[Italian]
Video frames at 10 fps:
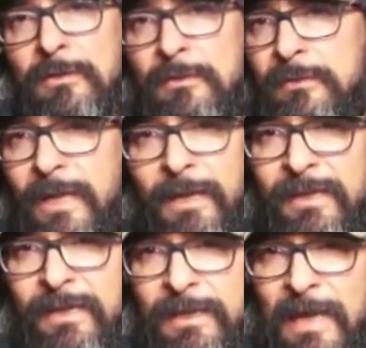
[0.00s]
dei
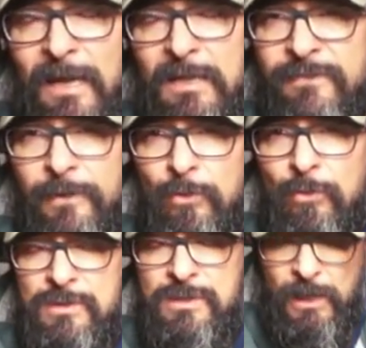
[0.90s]
materiali
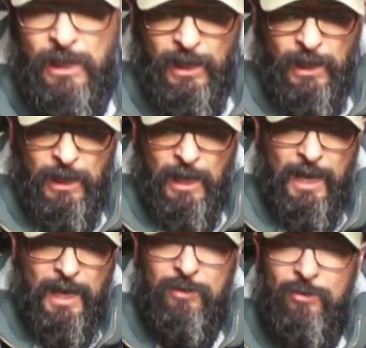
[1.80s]
ferrosi
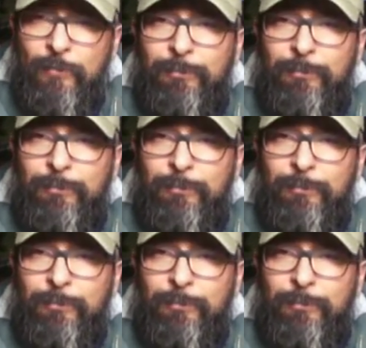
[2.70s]
e non